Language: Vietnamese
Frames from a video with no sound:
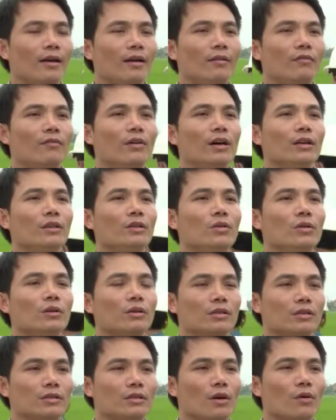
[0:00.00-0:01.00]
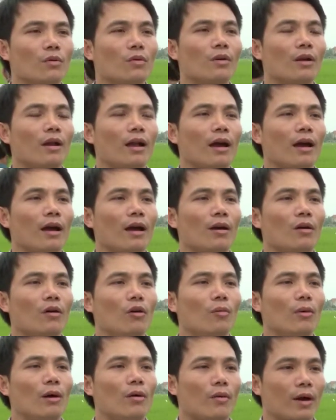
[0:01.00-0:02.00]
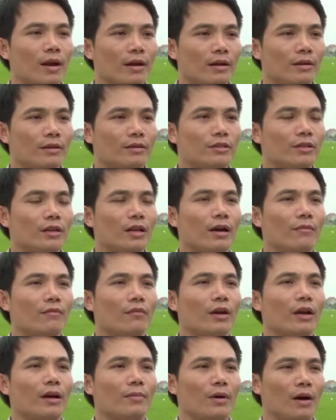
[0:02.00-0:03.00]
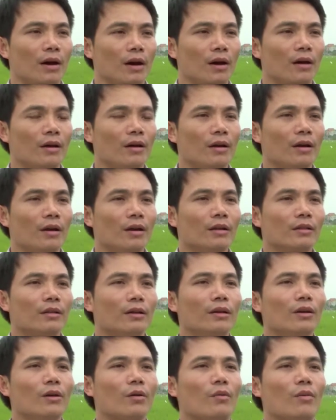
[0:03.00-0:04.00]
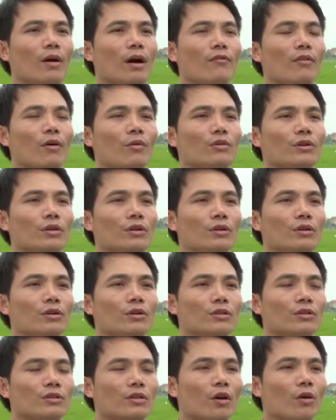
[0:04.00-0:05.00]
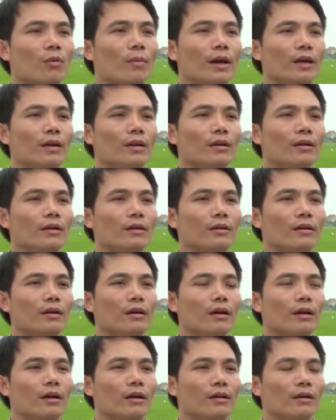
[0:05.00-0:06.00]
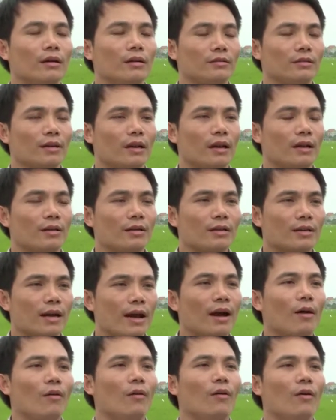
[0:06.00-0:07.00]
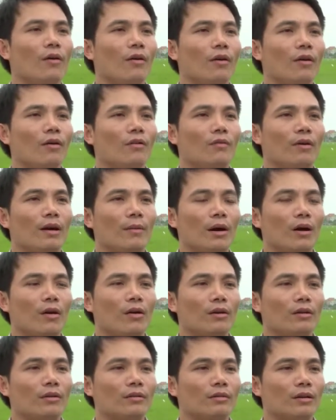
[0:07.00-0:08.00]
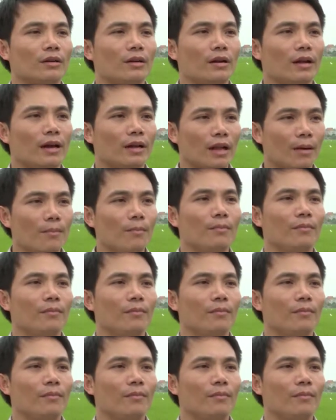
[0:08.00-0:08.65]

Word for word: với thuốc trừ sâu cuốn lá Obawan 95 WG thì hiệu quả phòng trừ sâu bệnh à, sẽ là rất cao và bà con sẽ rất an tâm.